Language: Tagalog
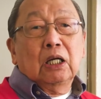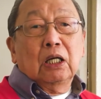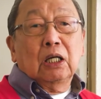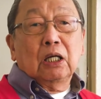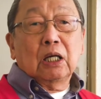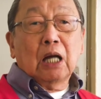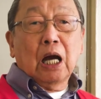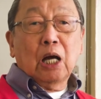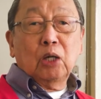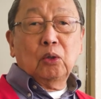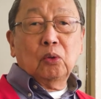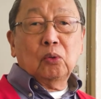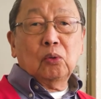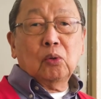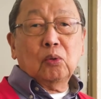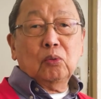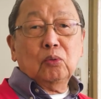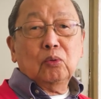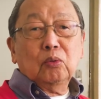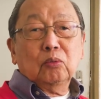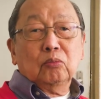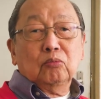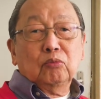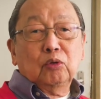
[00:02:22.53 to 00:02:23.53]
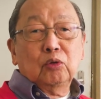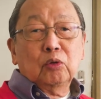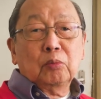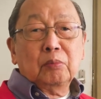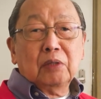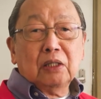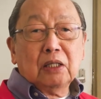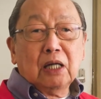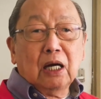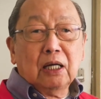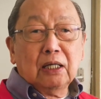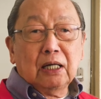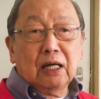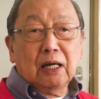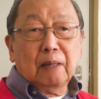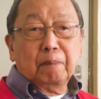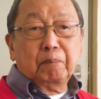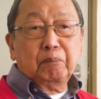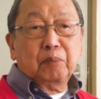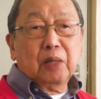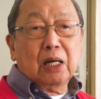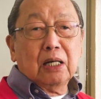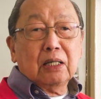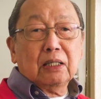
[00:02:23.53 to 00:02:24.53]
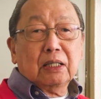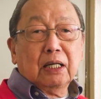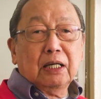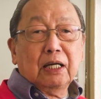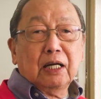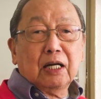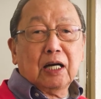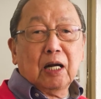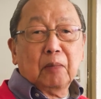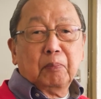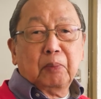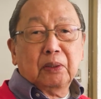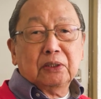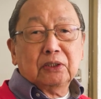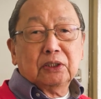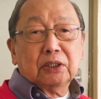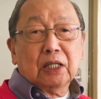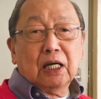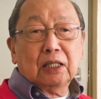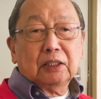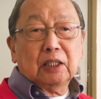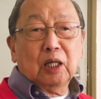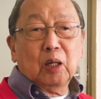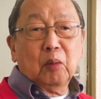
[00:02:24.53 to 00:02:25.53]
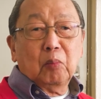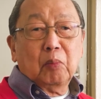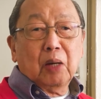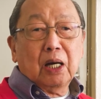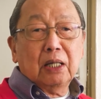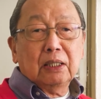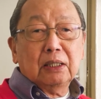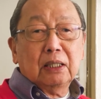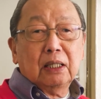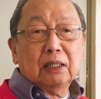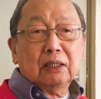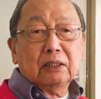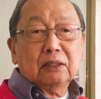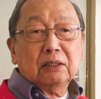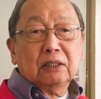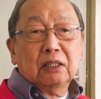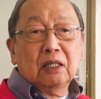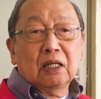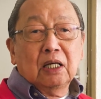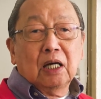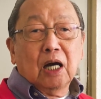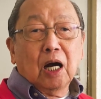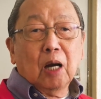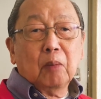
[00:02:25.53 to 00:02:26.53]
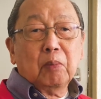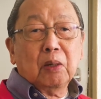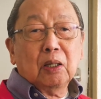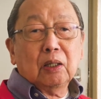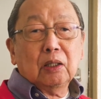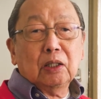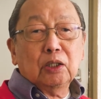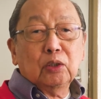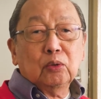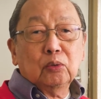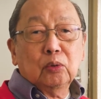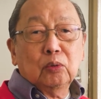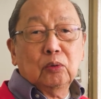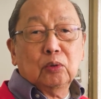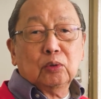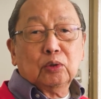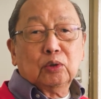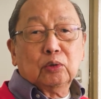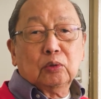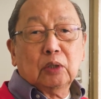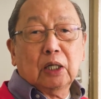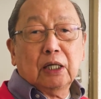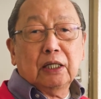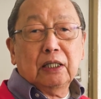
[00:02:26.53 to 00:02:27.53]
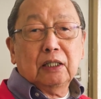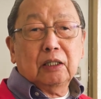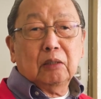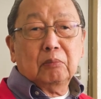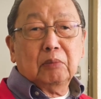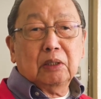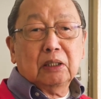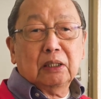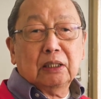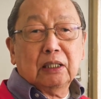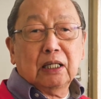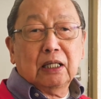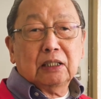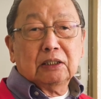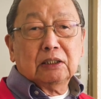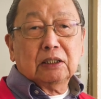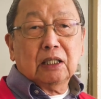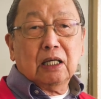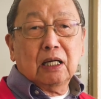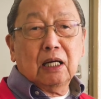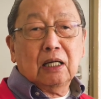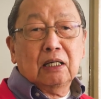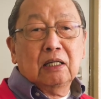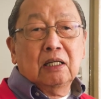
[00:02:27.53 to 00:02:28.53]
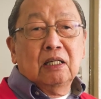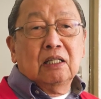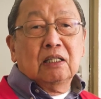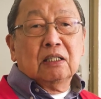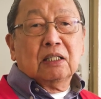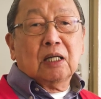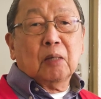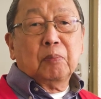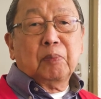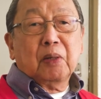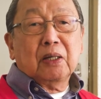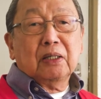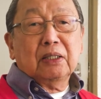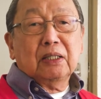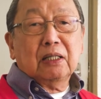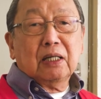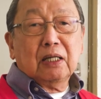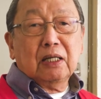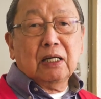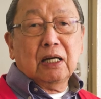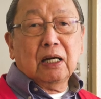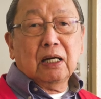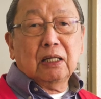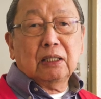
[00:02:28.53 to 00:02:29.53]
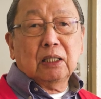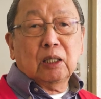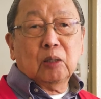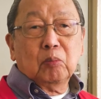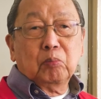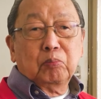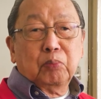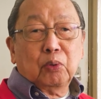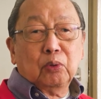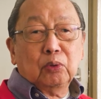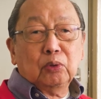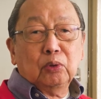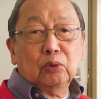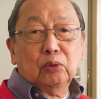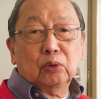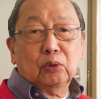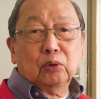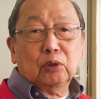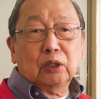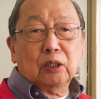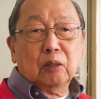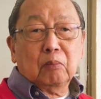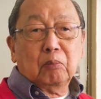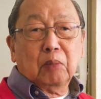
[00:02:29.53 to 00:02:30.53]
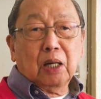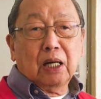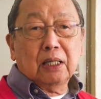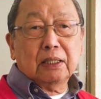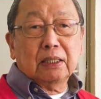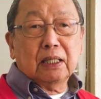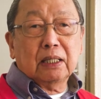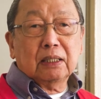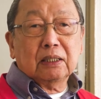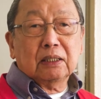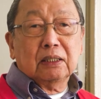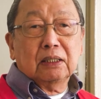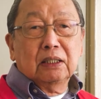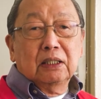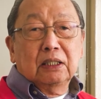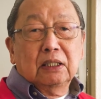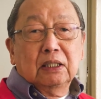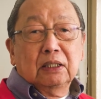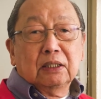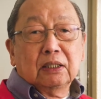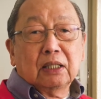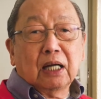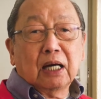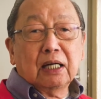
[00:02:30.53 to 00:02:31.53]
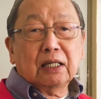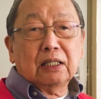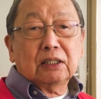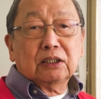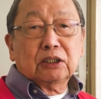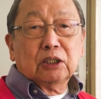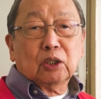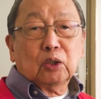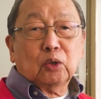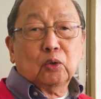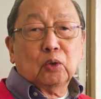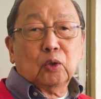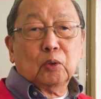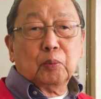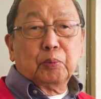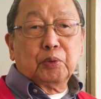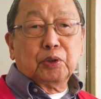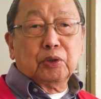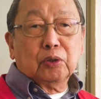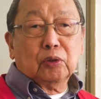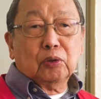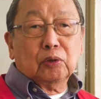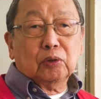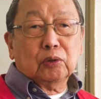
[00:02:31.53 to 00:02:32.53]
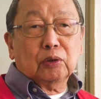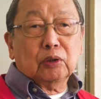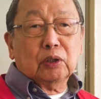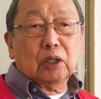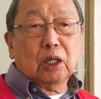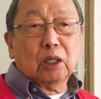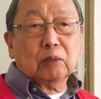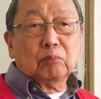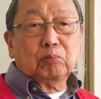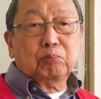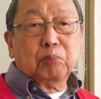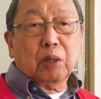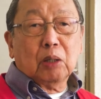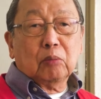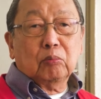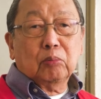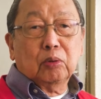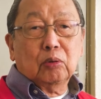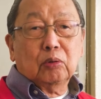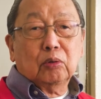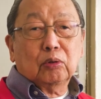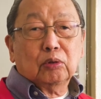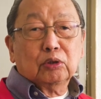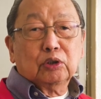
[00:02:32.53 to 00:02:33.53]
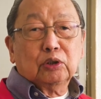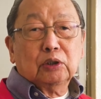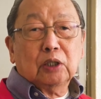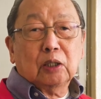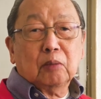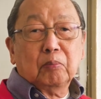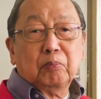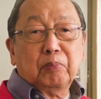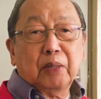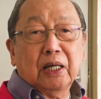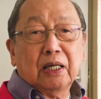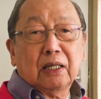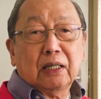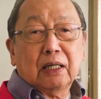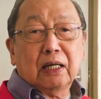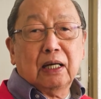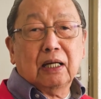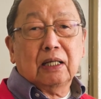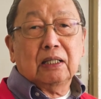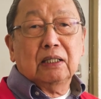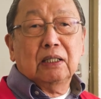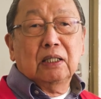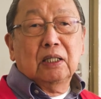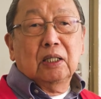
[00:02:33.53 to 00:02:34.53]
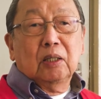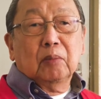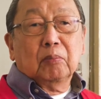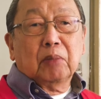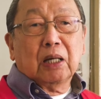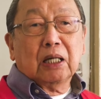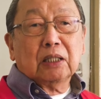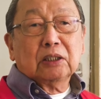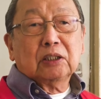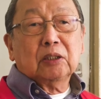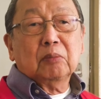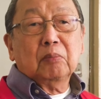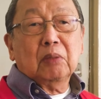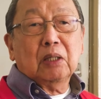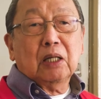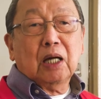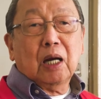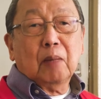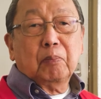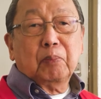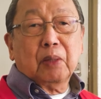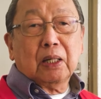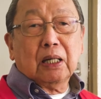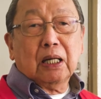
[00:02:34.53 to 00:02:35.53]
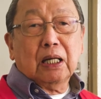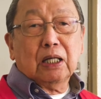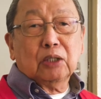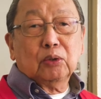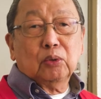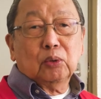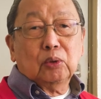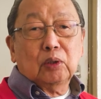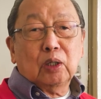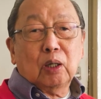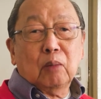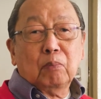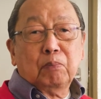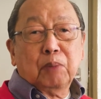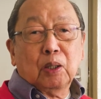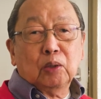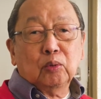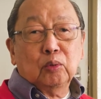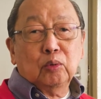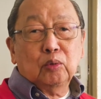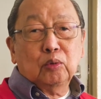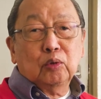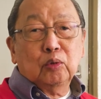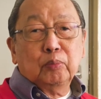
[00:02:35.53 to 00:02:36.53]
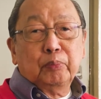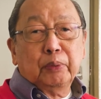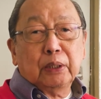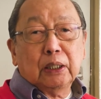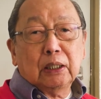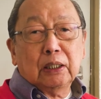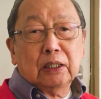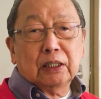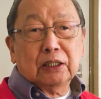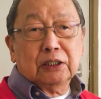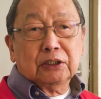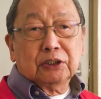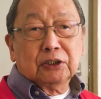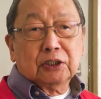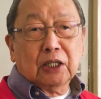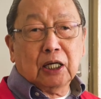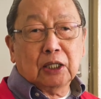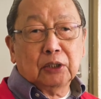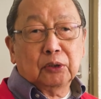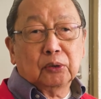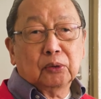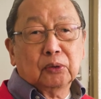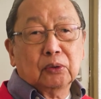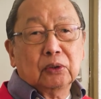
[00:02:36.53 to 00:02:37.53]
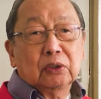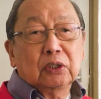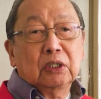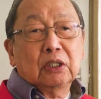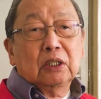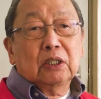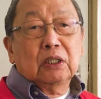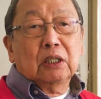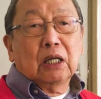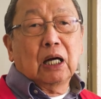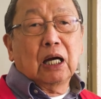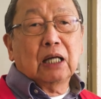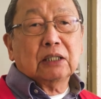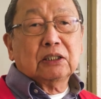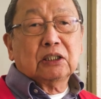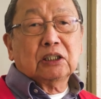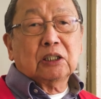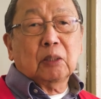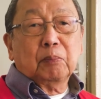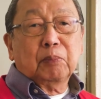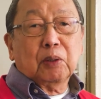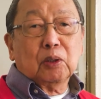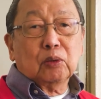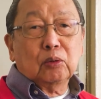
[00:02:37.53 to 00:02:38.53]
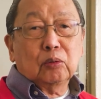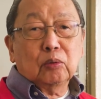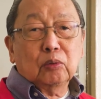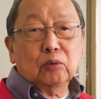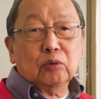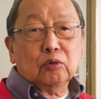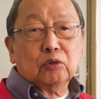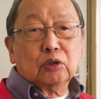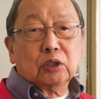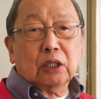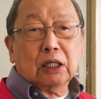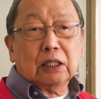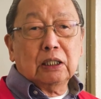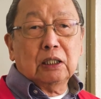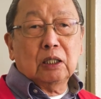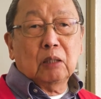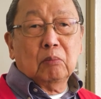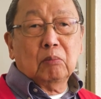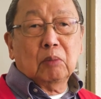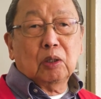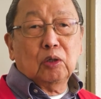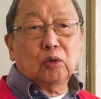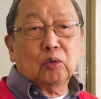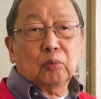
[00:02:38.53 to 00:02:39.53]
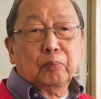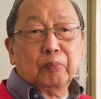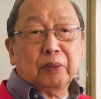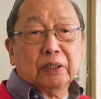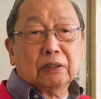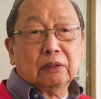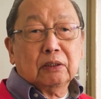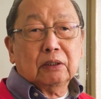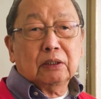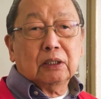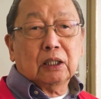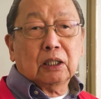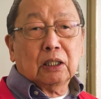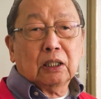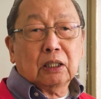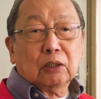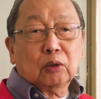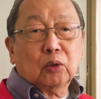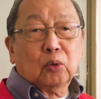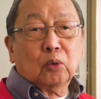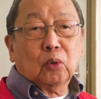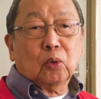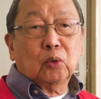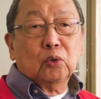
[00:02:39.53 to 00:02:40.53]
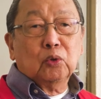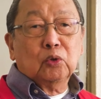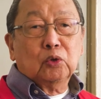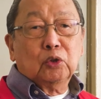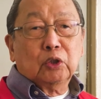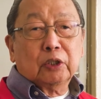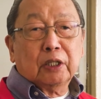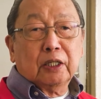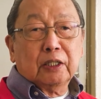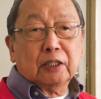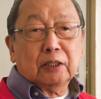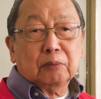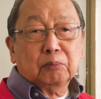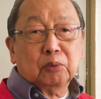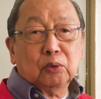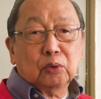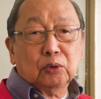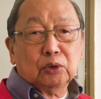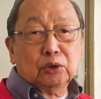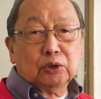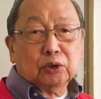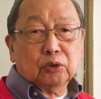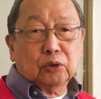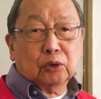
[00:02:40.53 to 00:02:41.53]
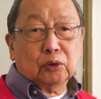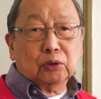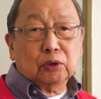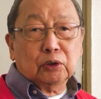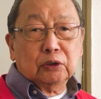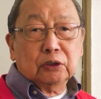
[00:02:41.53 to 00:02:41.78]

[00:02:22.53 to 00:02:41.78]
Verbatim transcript: Lalong lumaganap ang kahirapan sa ating bayan habang linulustay ng mga nasa kapangyarihan ng pondo ng bayan dahil sa korupsyon at pagbuhos ng pera para sa mga aparato ng panunupil ng Estado at sa paglulunsad ng malupit na kontrarevolusyon.